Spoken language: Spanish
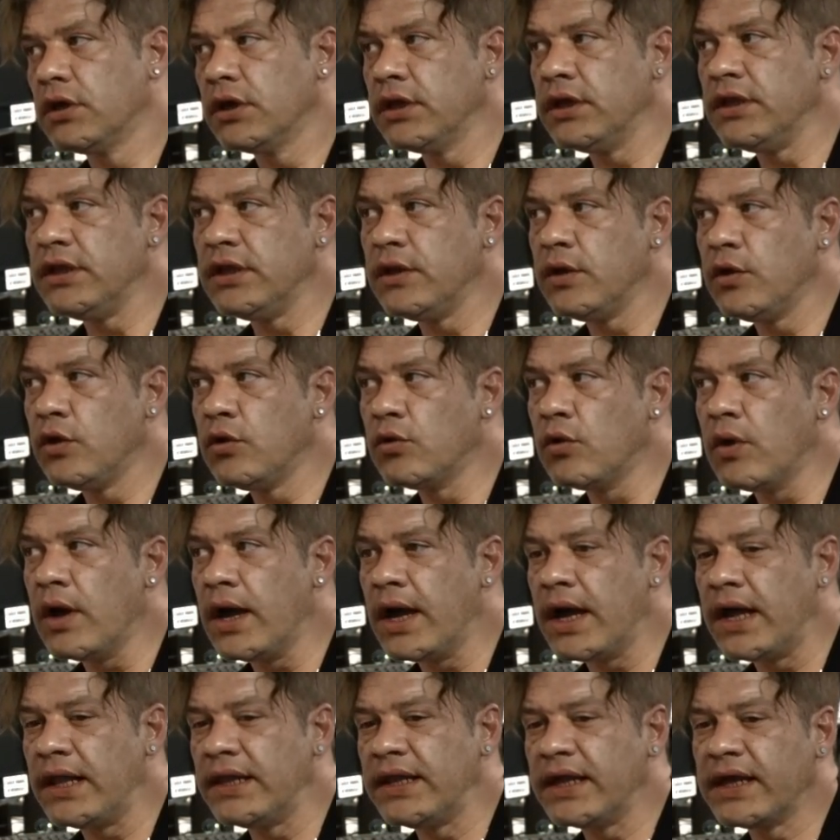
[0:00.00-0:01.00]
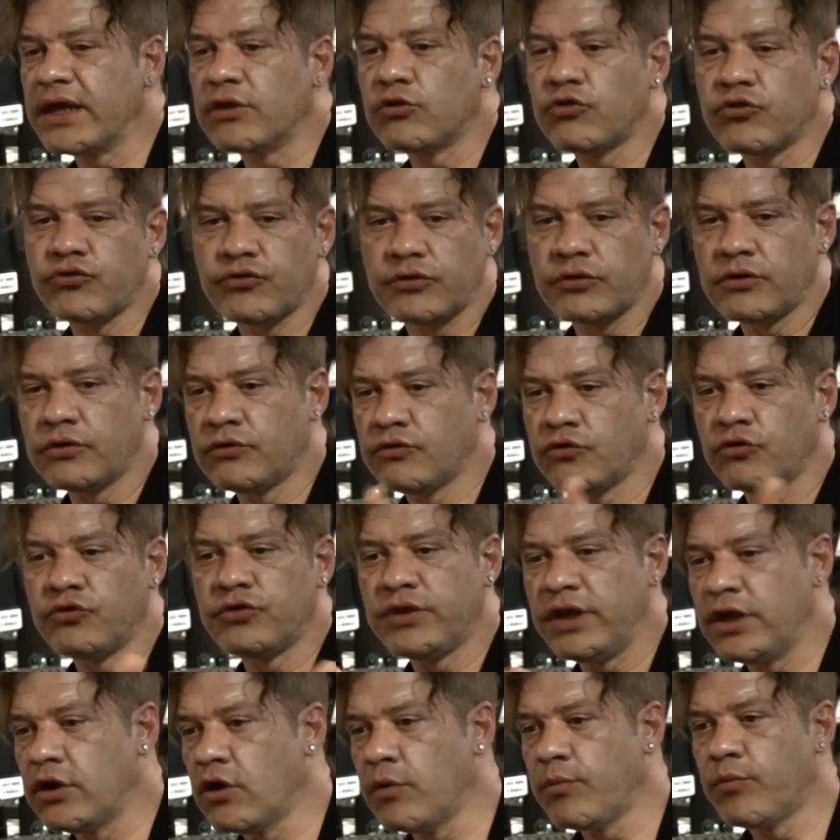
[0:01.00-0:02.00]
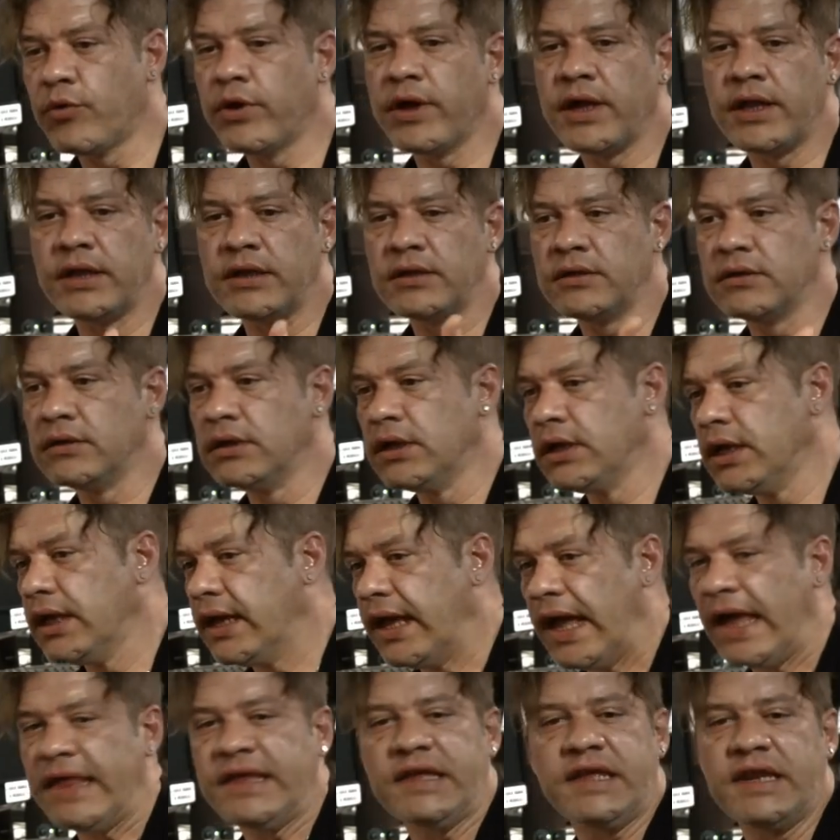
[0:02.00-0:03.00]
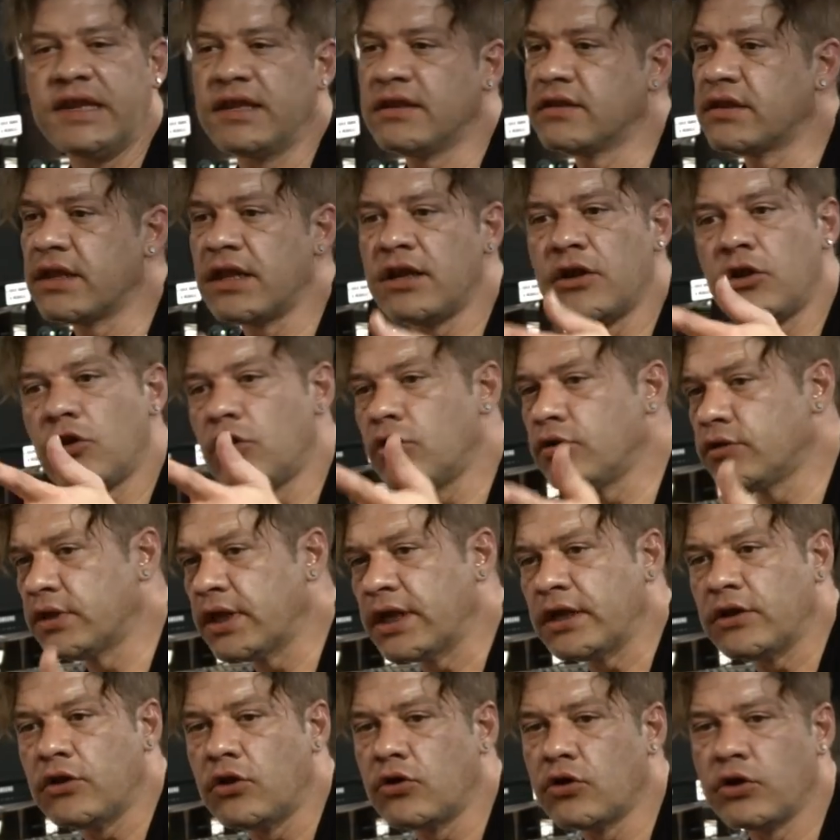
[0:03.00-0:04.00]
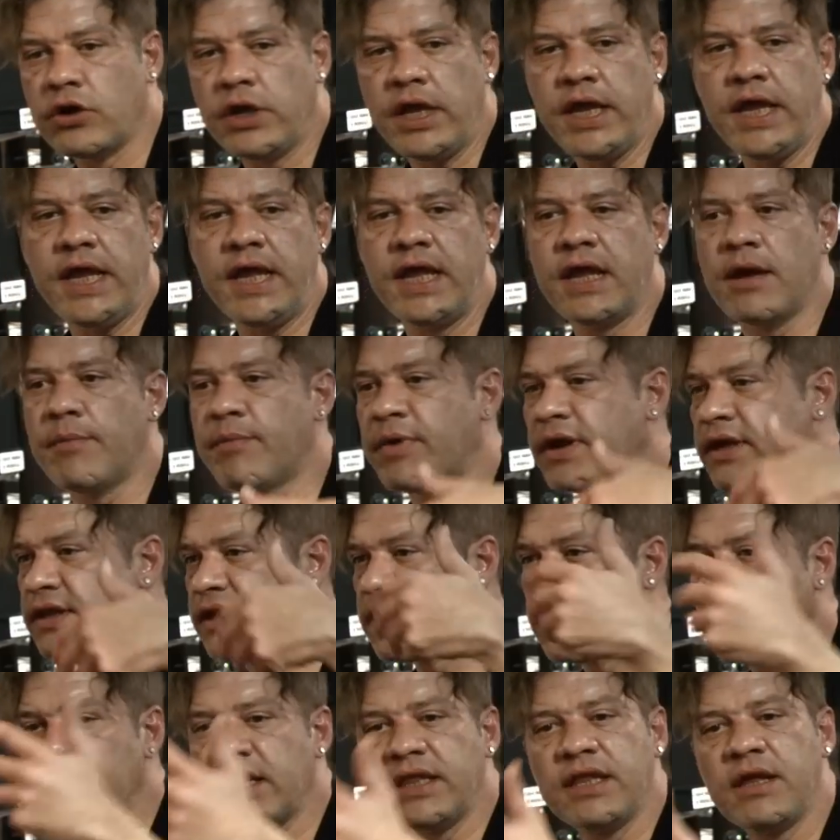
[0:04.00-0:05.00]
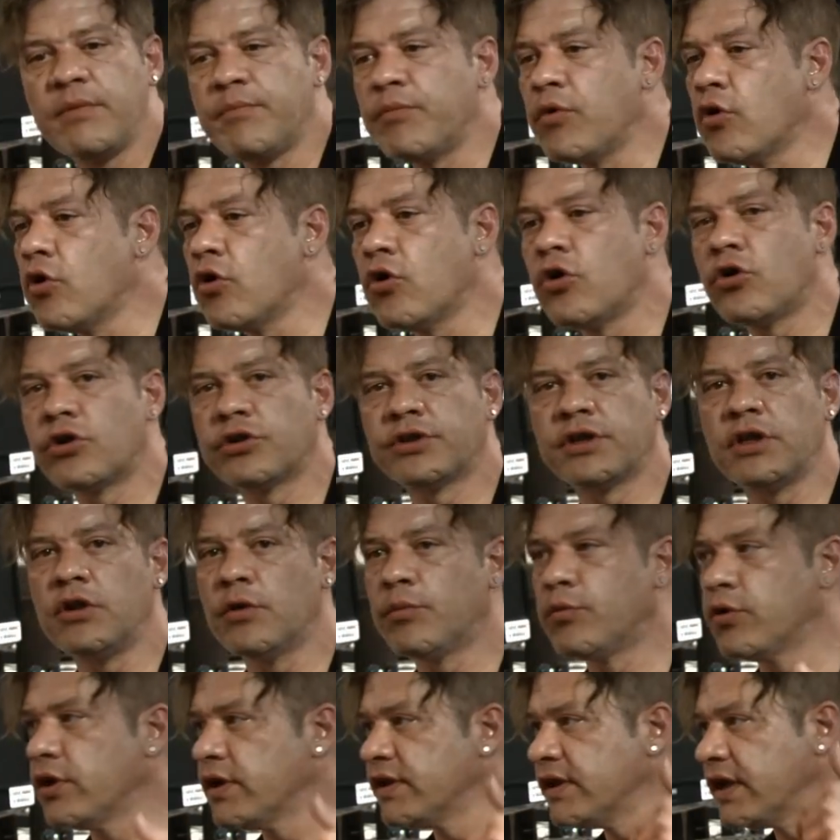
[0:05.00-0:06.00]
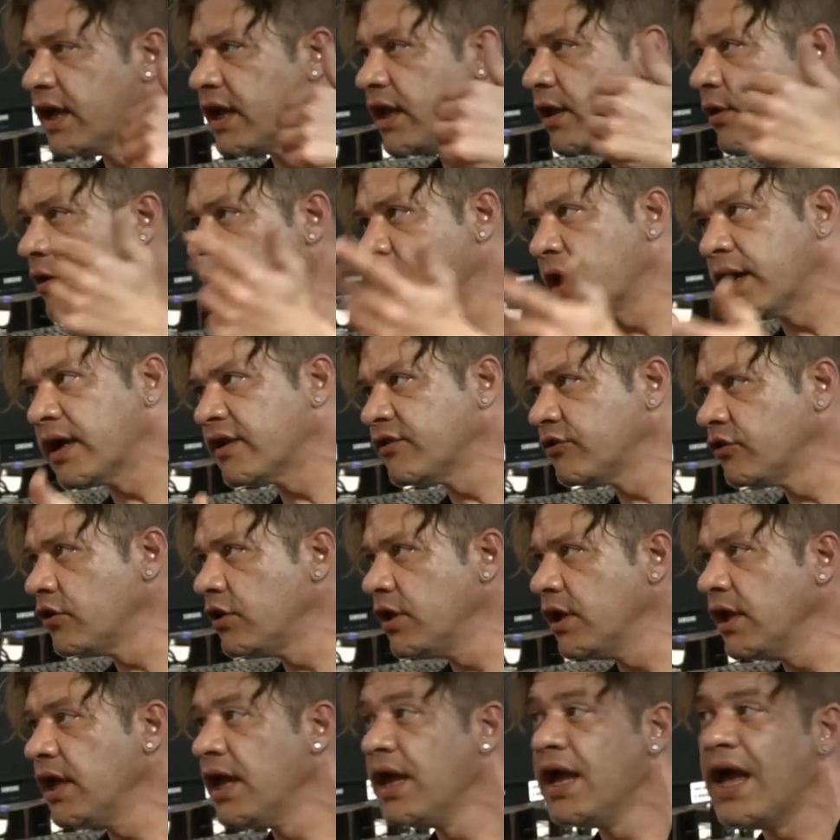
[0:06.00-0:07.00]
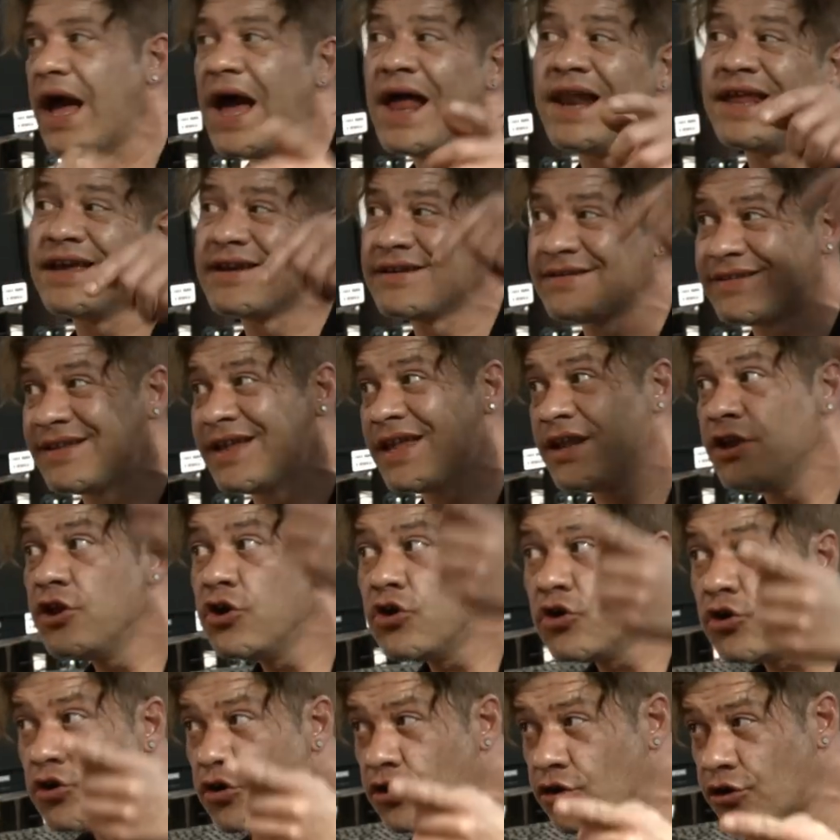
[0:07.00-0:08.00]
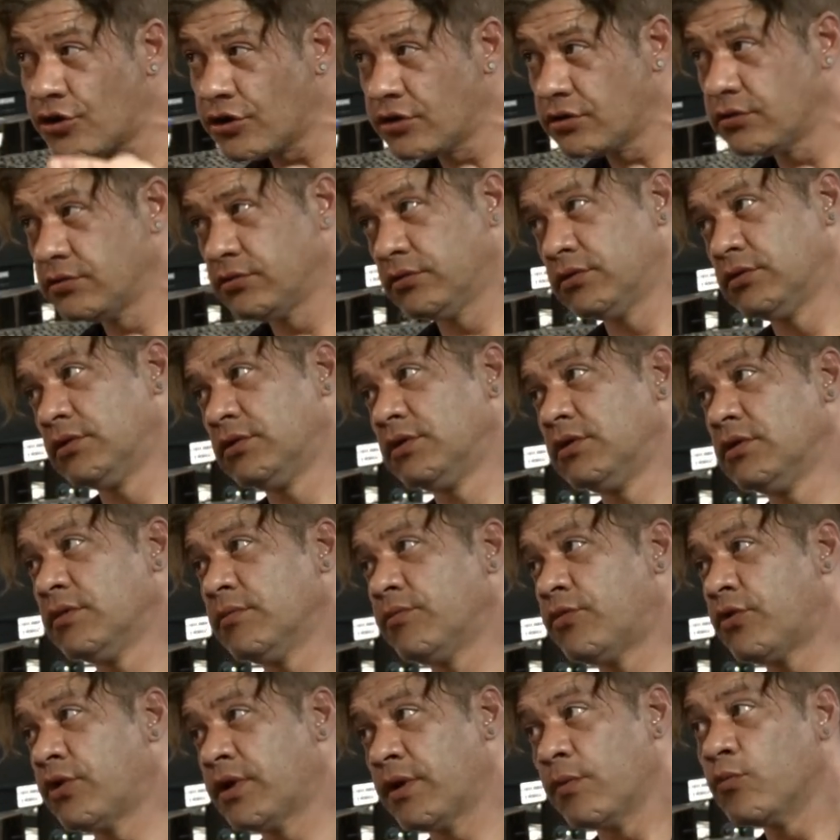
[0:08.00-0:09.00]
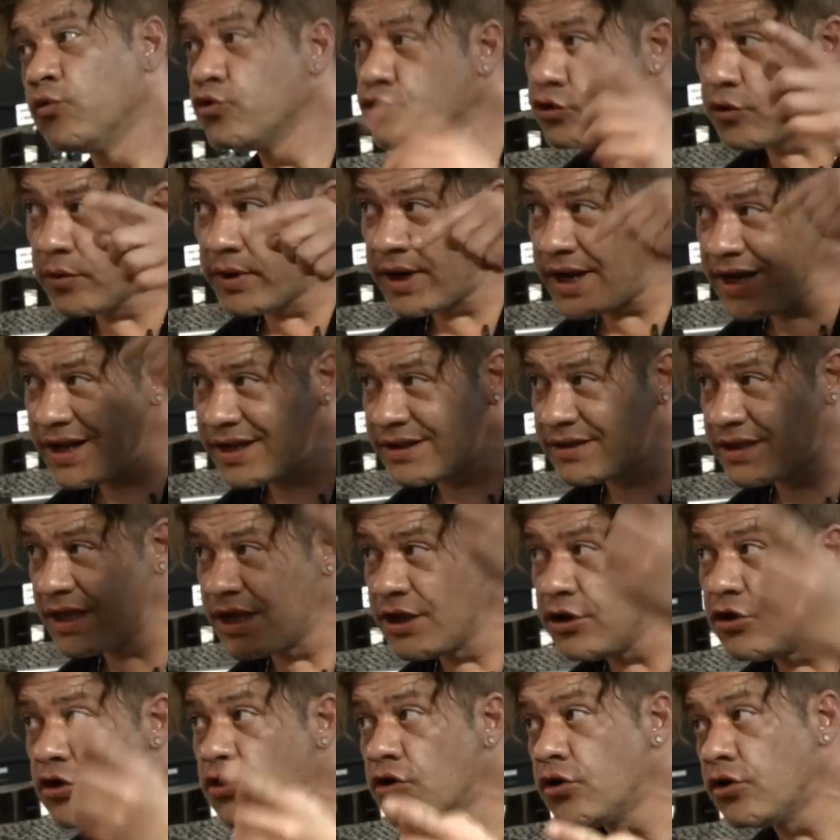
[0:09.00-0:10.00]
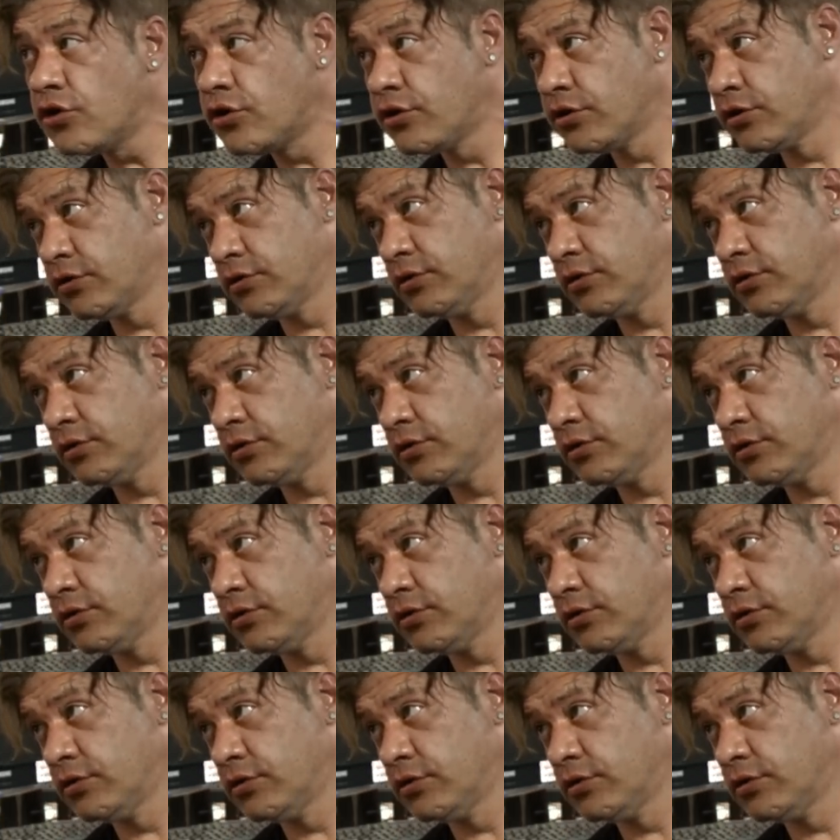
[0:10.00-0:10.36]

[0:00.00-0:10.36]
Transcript: individual, de que sus hijos puedan adquirir tecnologías, practiquen deporte, los puedan llegar de vacaciones al exterior, porque muchos van al exterior.